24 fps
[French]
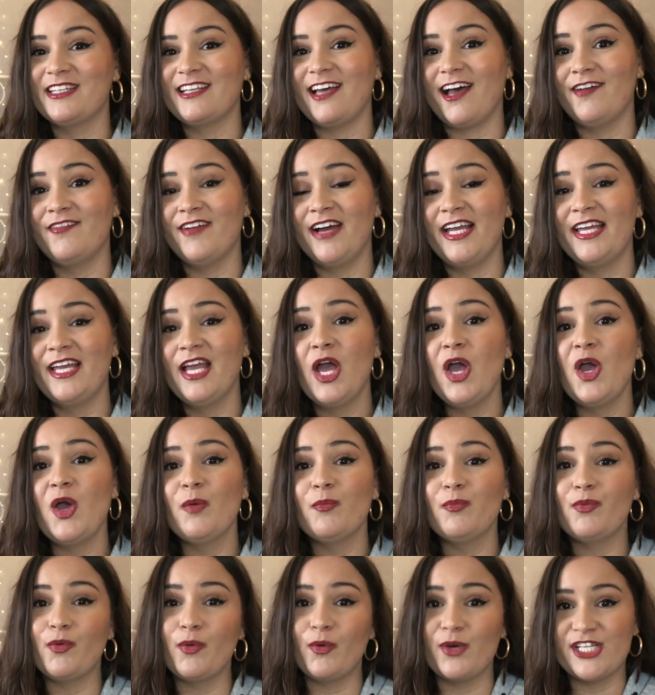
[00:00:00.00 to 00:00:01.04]
travail
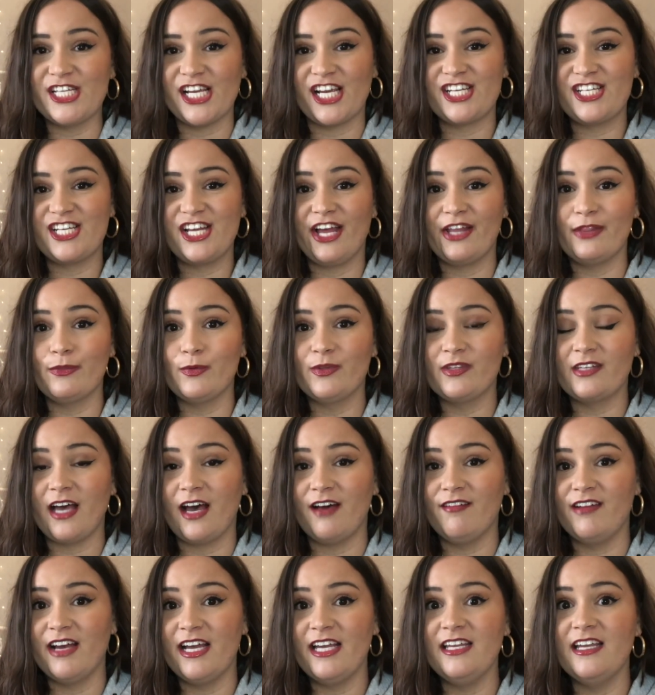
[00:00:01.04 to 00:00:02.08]
pour rechercher un autre
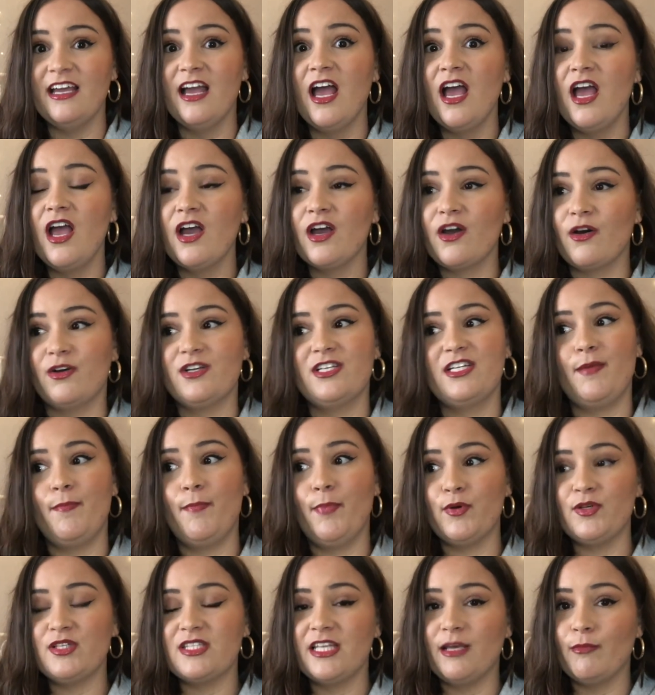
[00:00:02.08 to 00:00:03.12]
travail. Quand j'ai
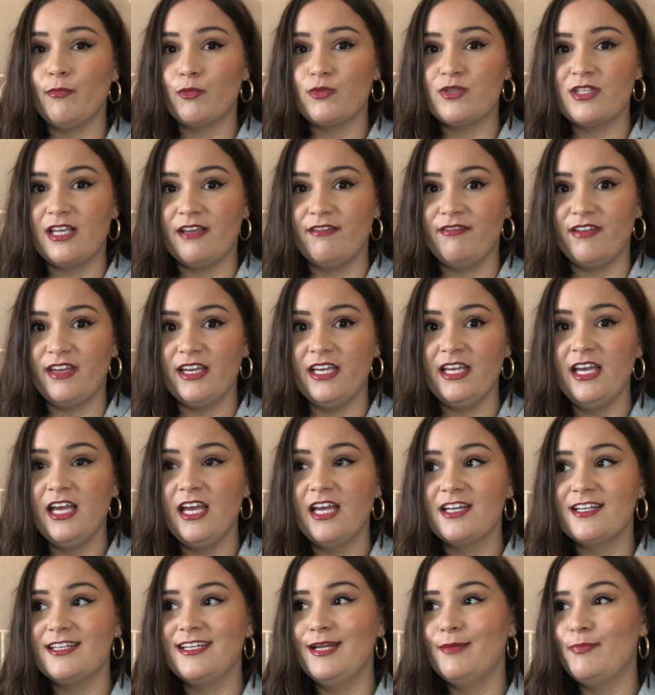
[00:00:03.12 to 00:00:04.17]
posté mon CV,
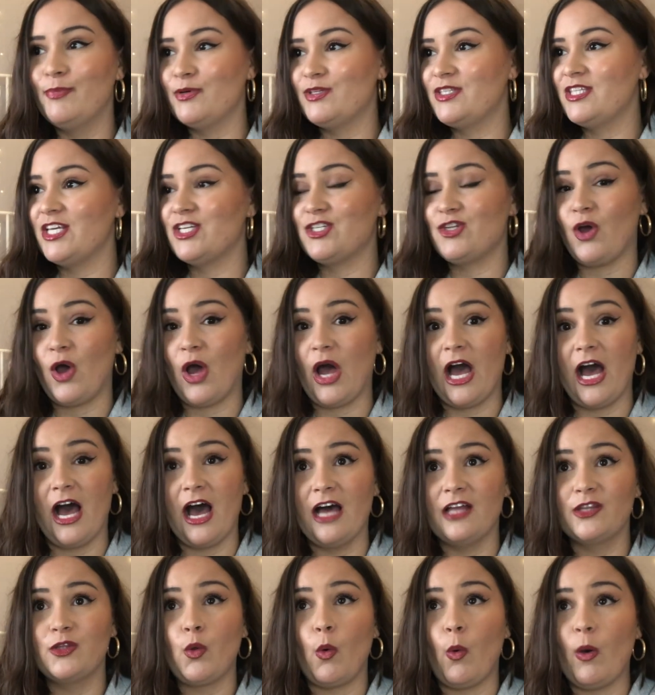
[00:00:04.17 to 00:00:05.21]
je l'ai posté genre à
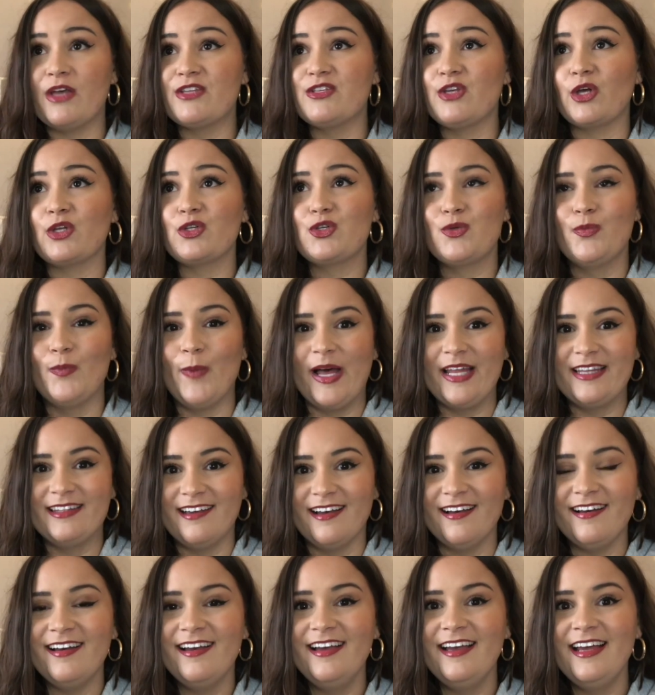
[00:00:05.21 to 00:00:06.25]
3h du
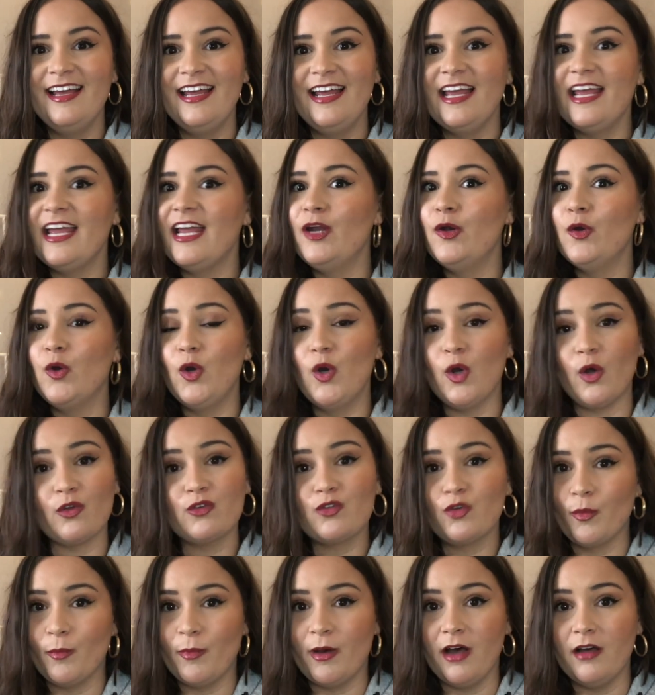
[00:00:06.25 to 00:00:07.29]
matin et le
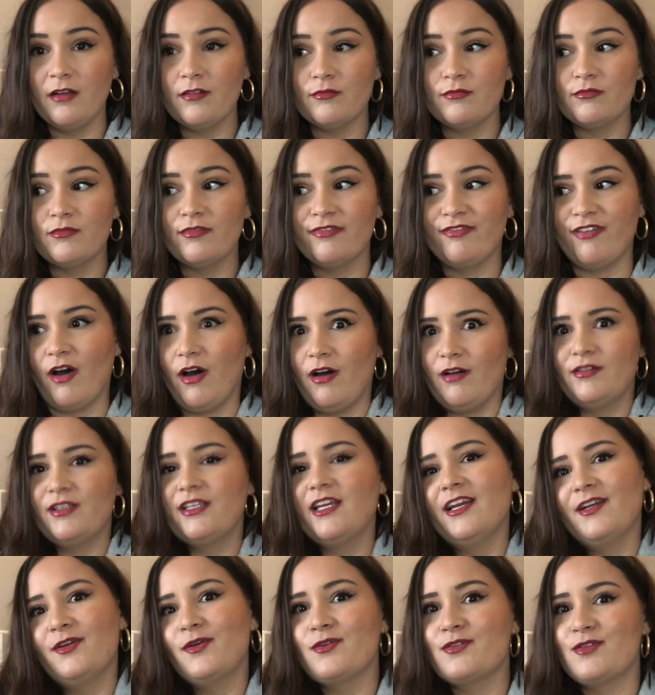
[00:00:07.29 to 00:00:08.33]
lendemain, enfin
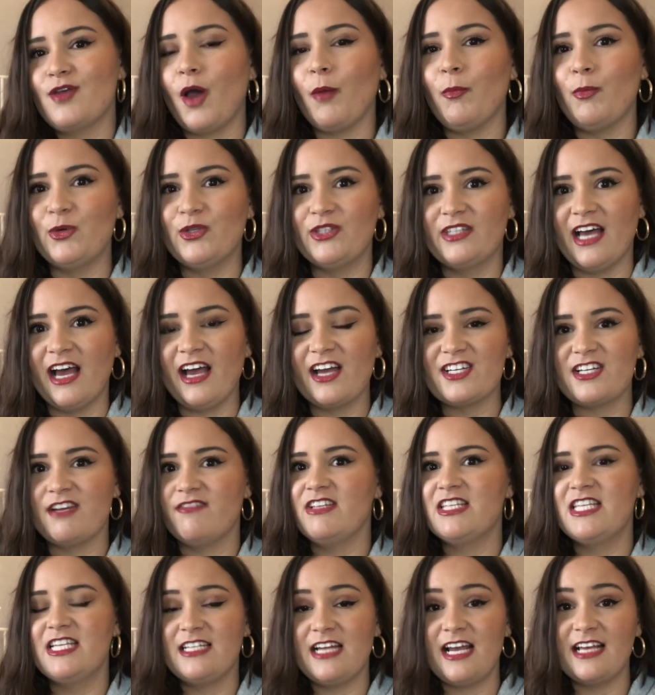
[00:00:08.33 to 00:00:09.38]
quelques heures plus tard, j'avais
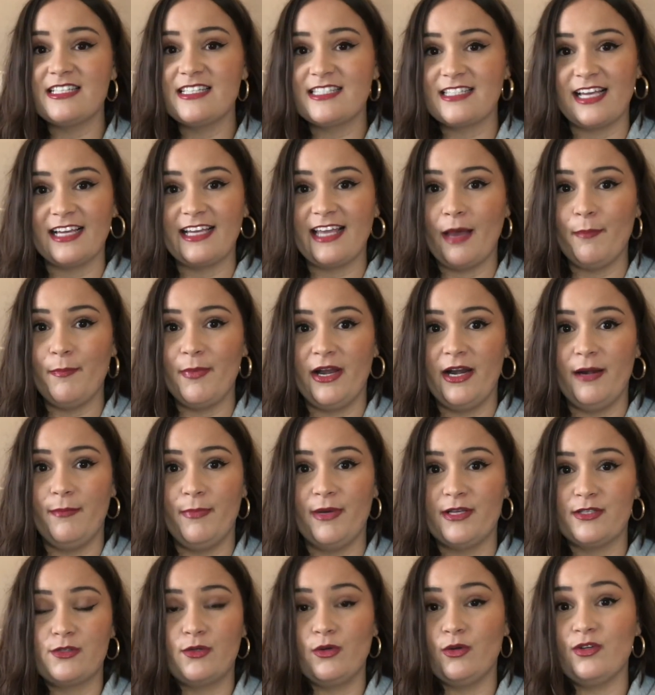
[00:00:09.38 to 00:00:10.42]
déjà 5 appels
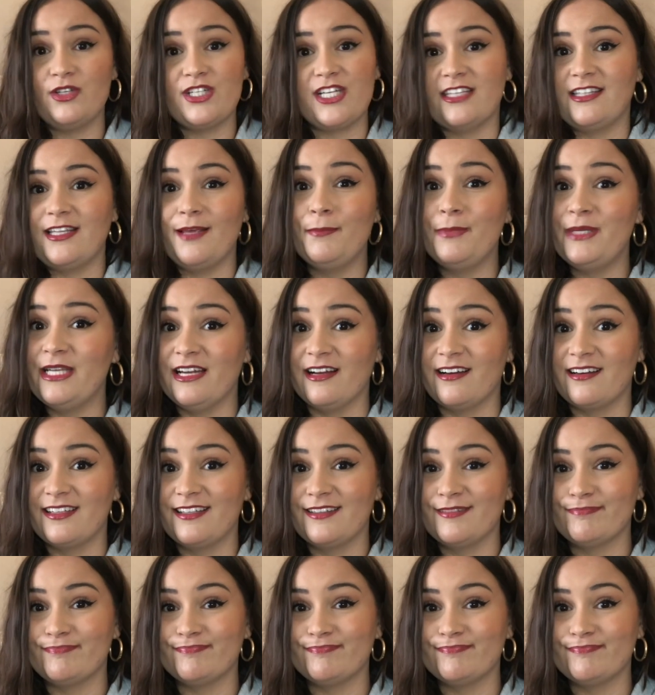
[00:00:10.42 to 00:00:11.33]
parce que j'étais bilingue.